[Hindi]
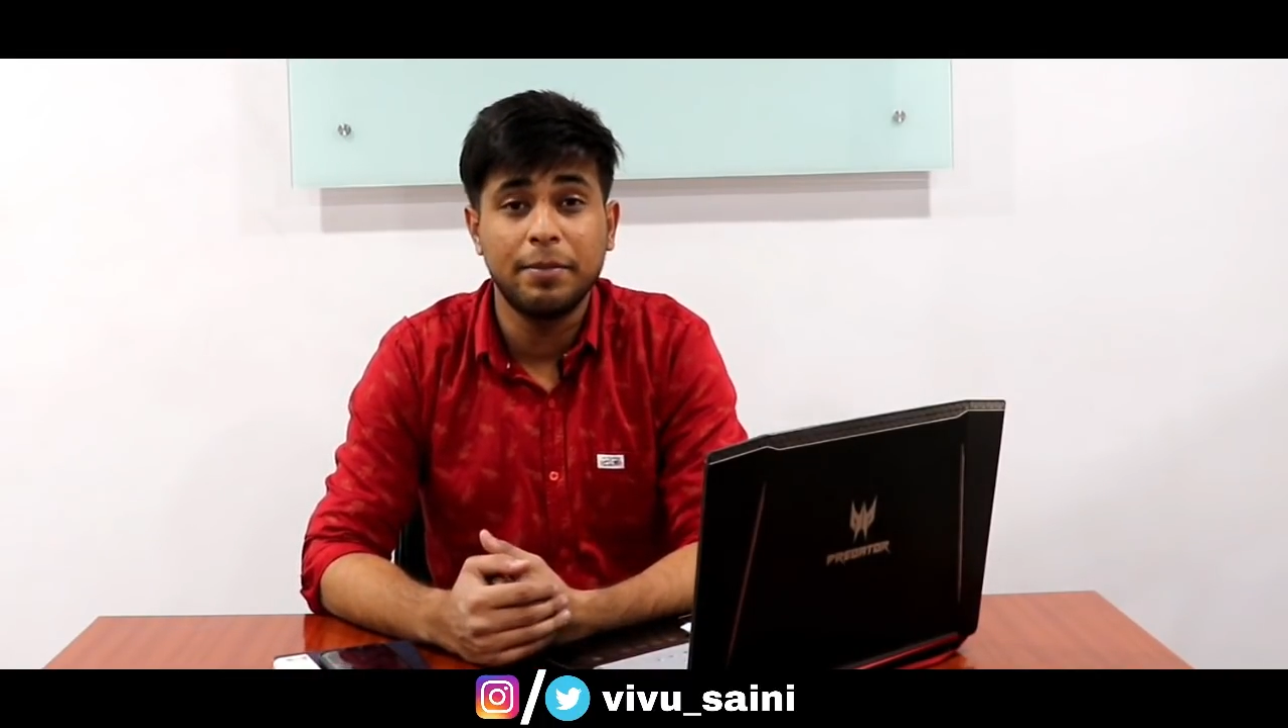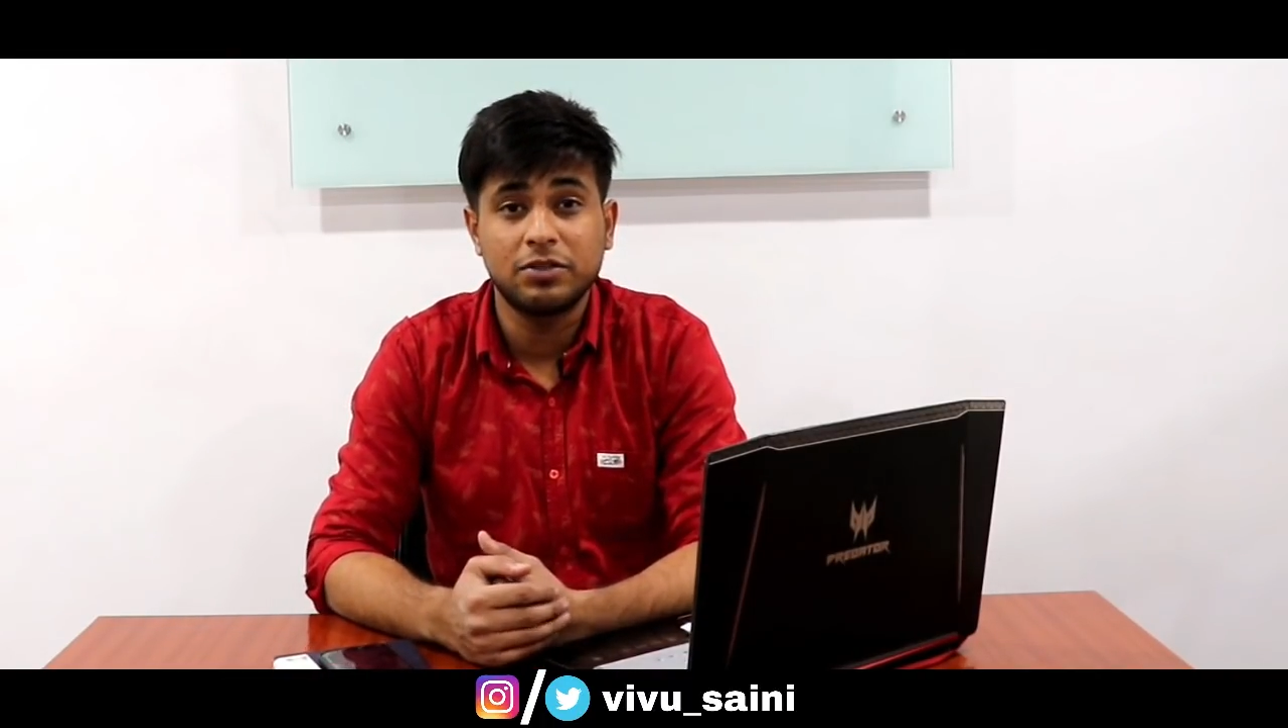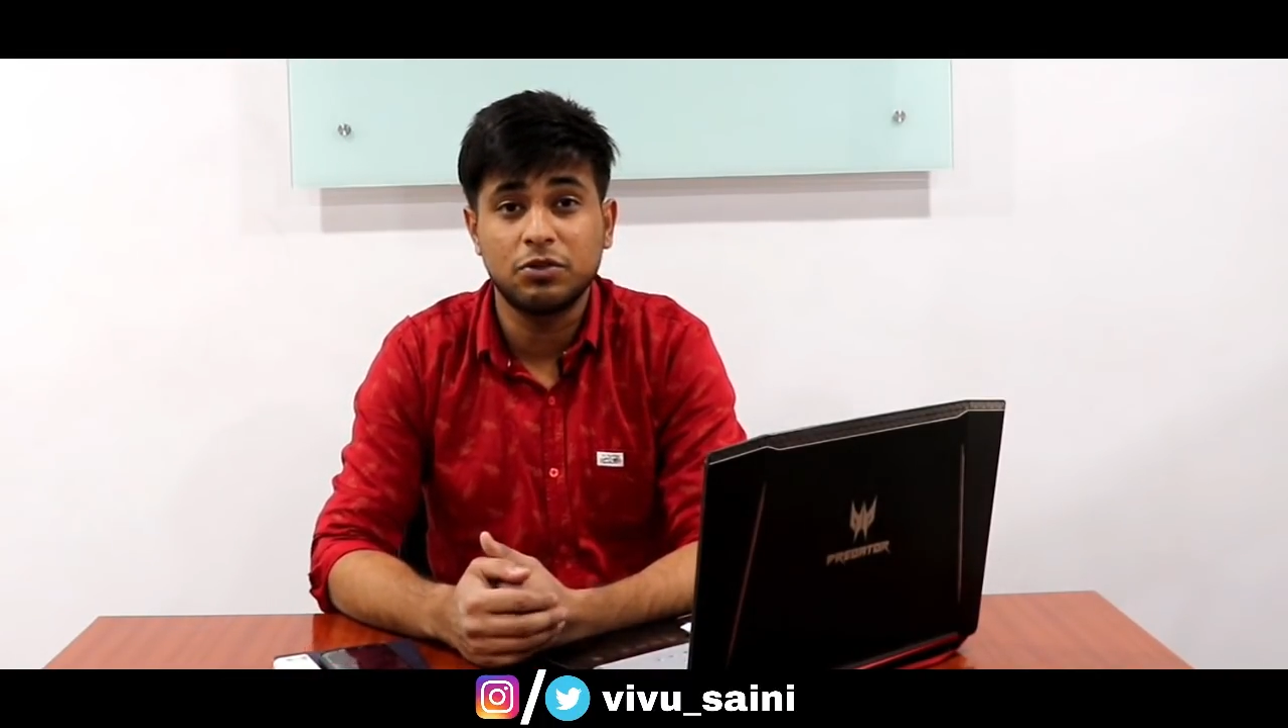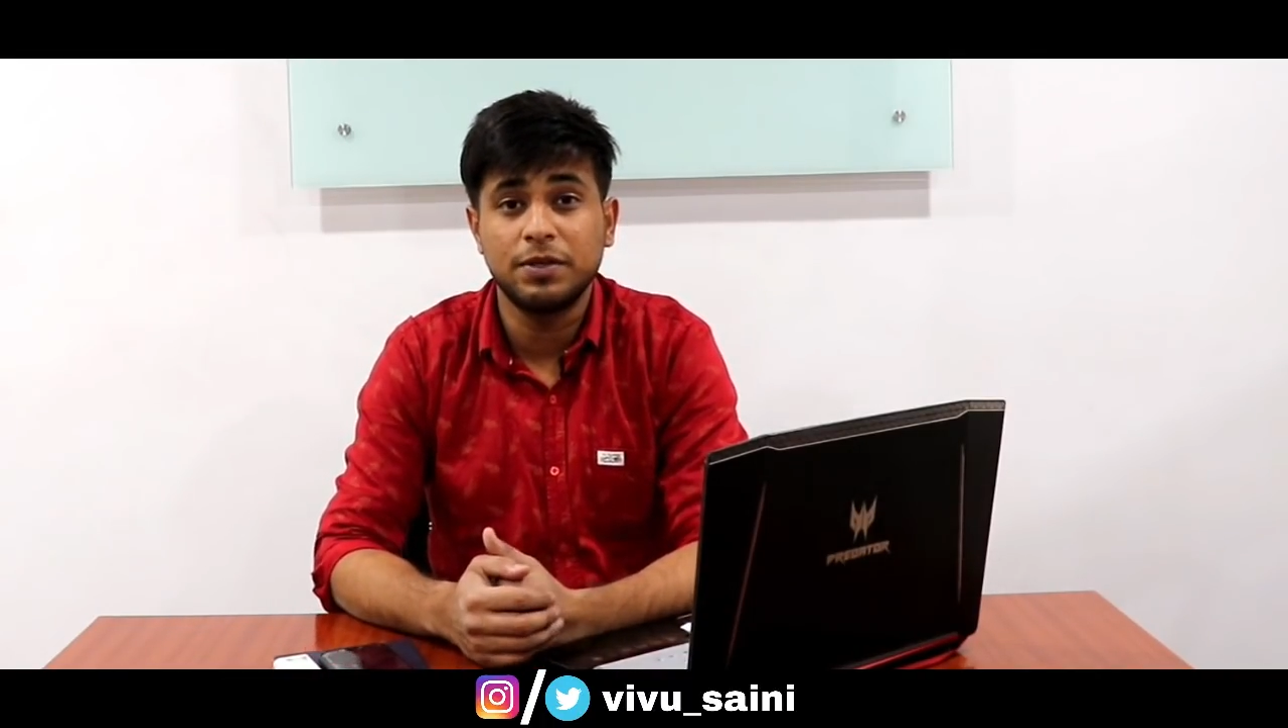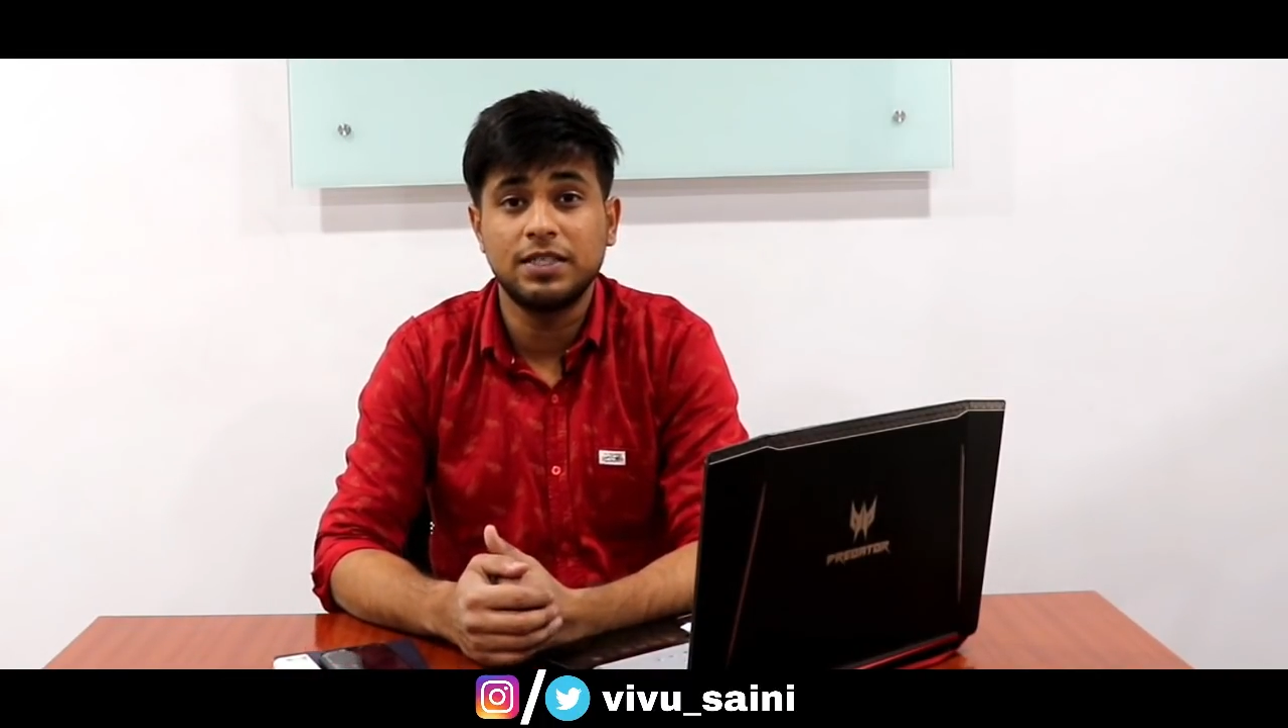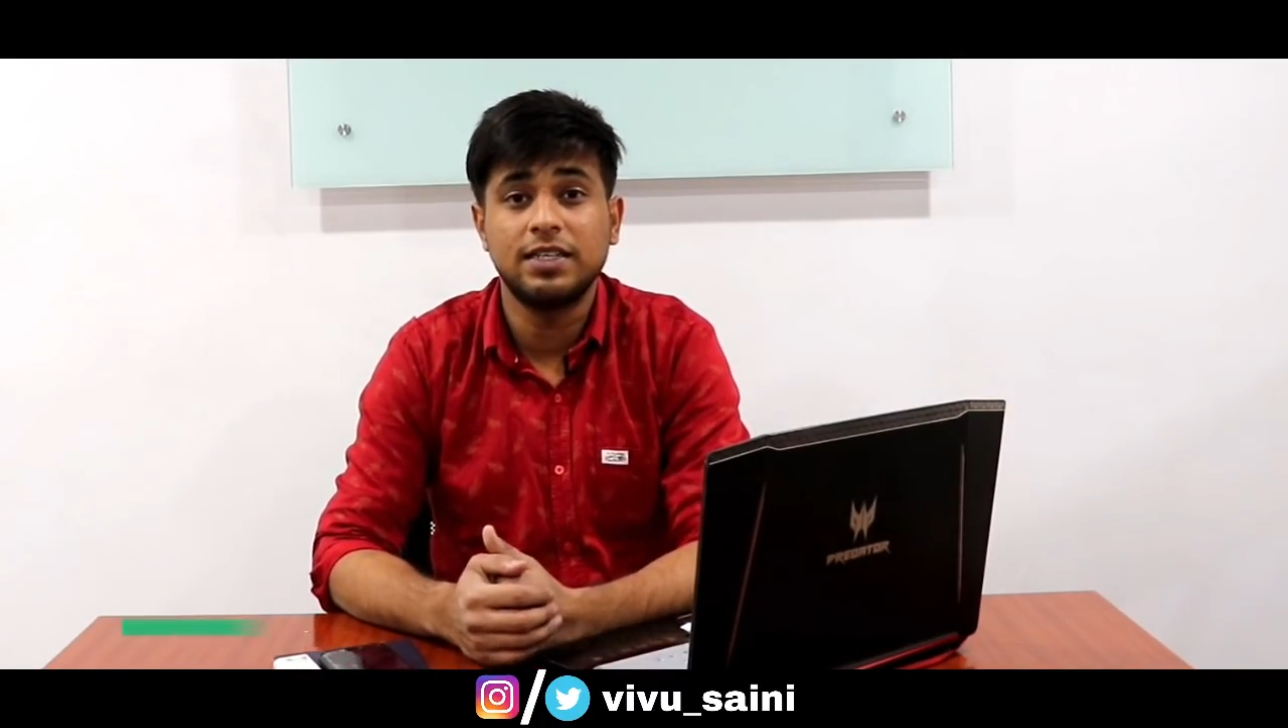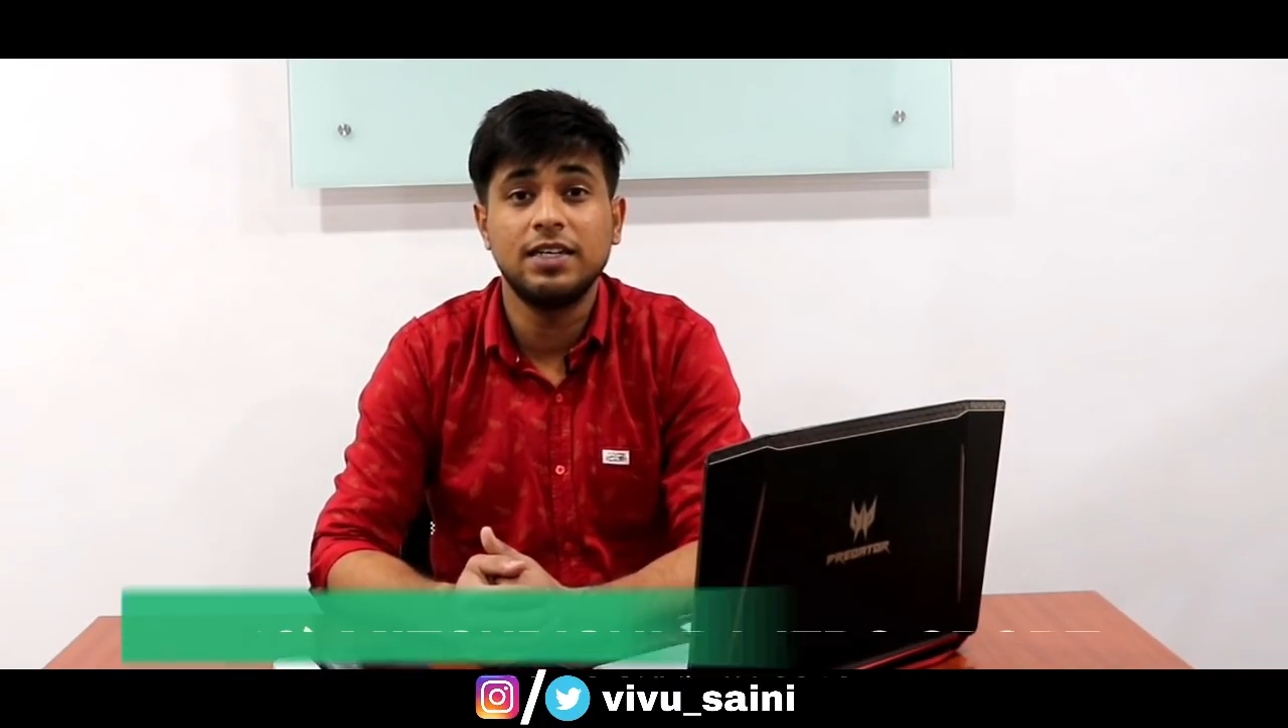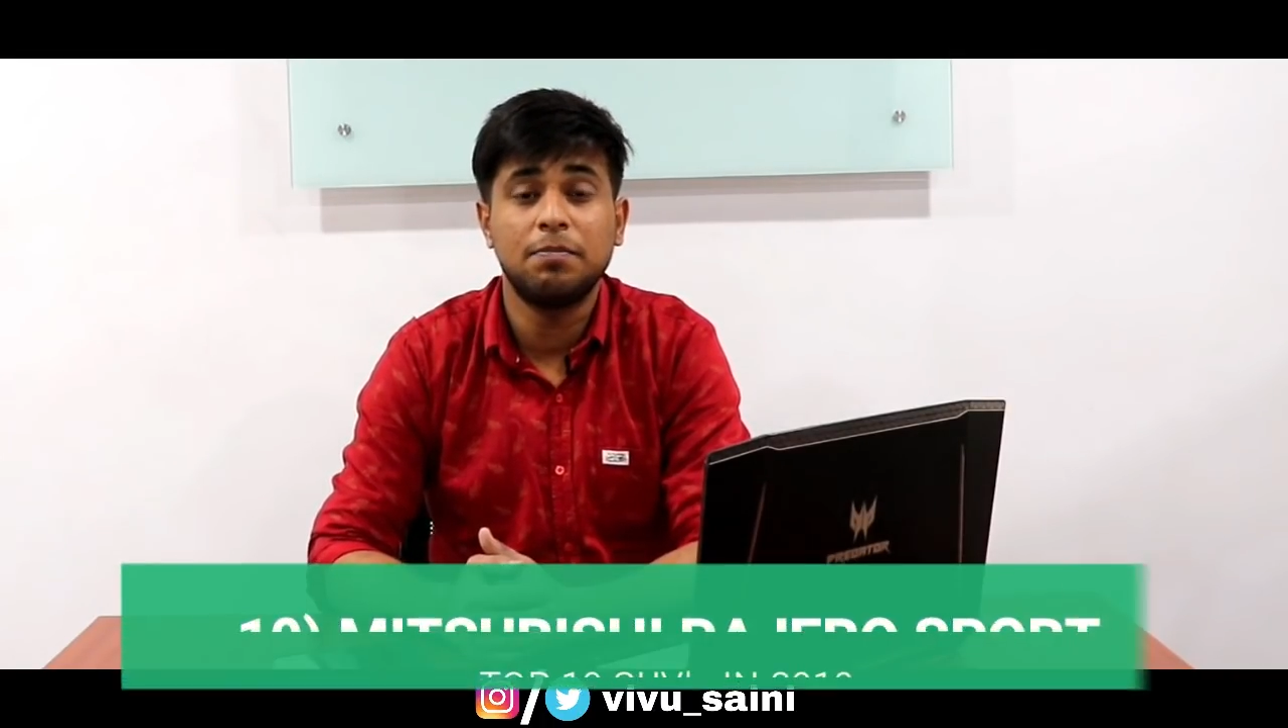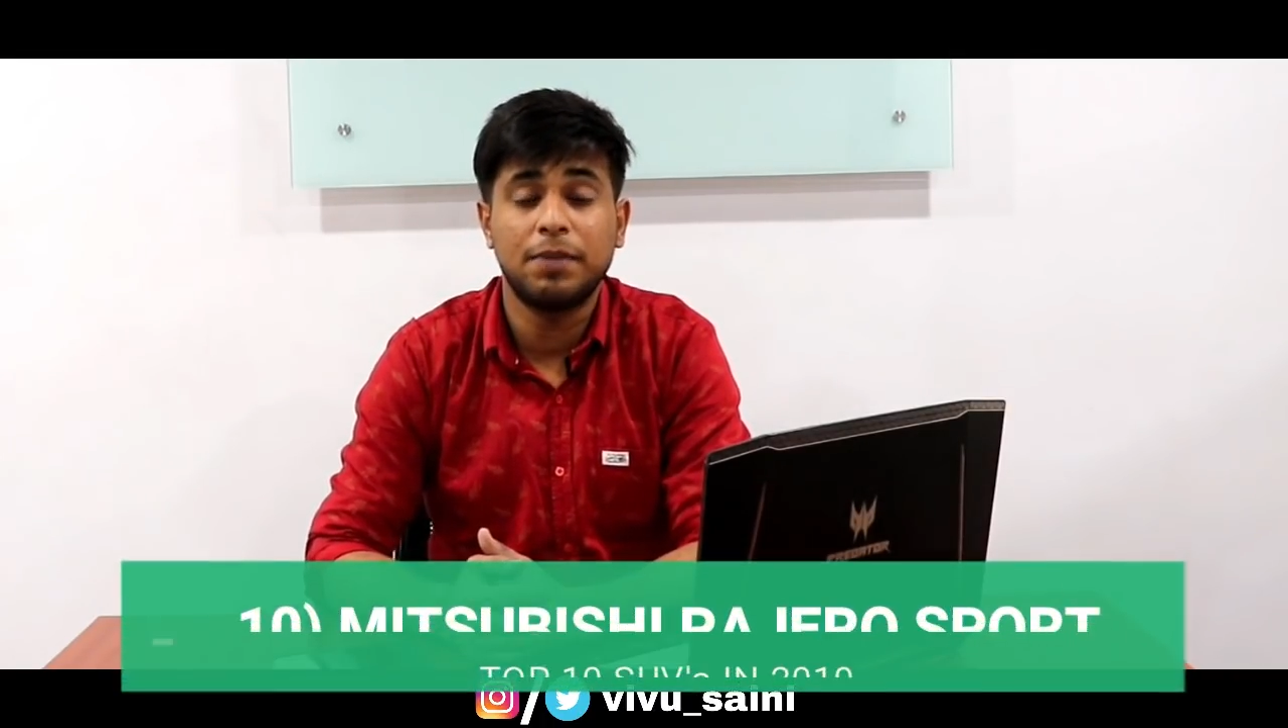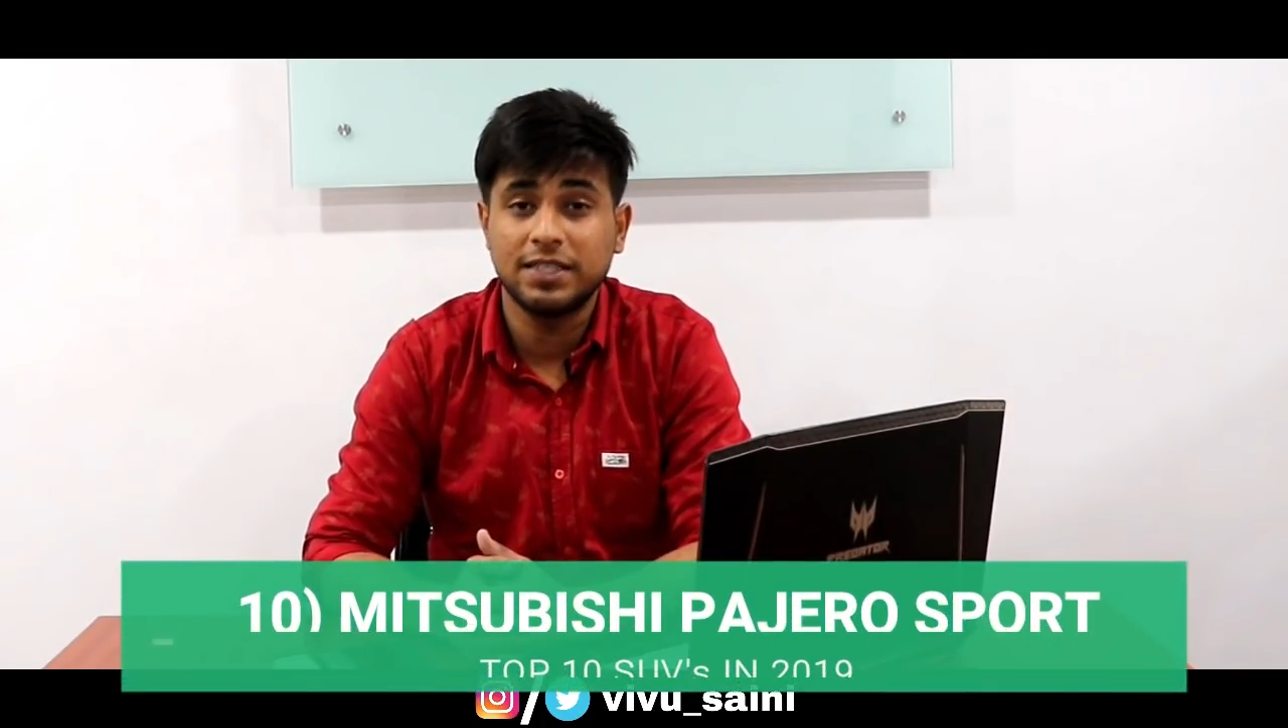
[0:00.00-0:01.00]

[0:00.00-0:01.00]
मिस्तुबिशी